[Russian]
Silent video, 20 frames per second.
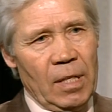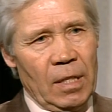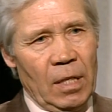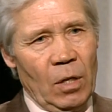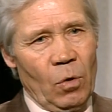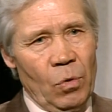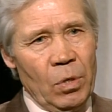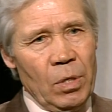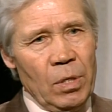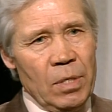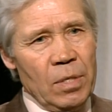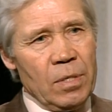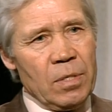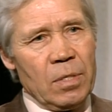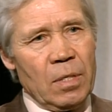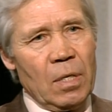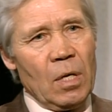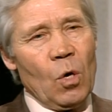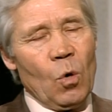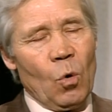
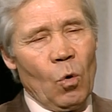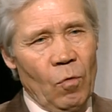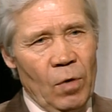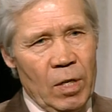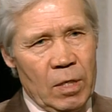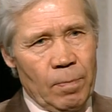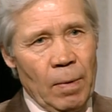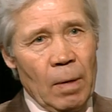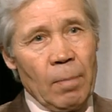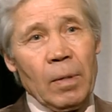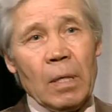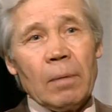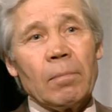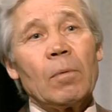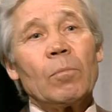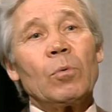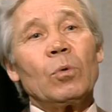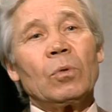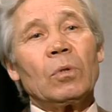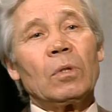находитесь, у вас
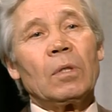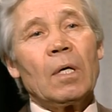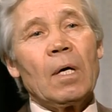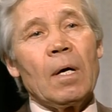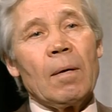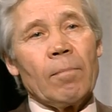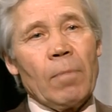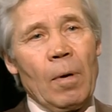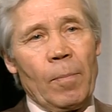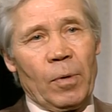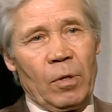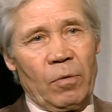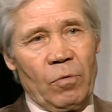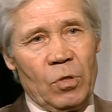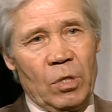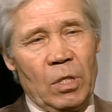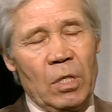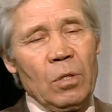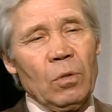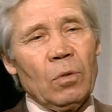проблемы будут по
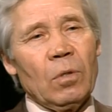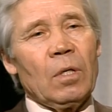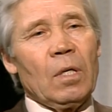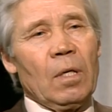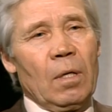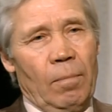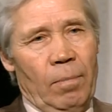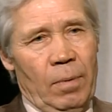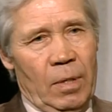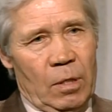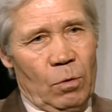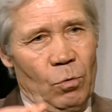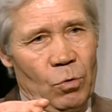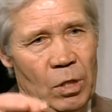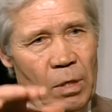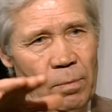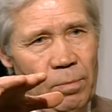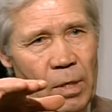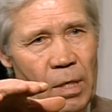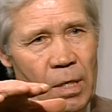продвижению по
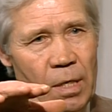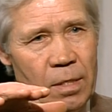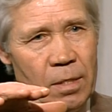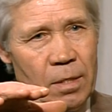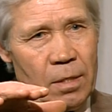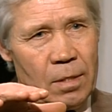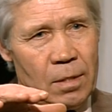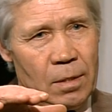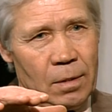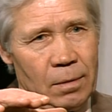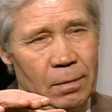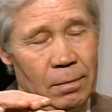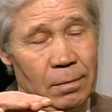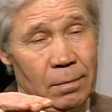служебной лестнице.